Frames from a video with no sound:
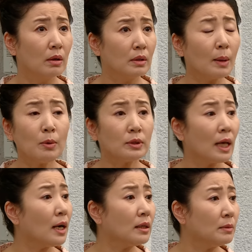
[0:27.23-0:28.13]
나보고
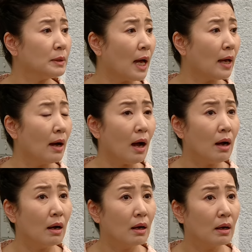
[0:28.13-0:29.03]
타라 그러면 다야?
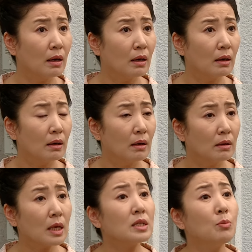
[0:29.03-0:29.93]

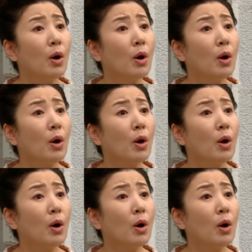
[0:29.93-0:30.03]
당신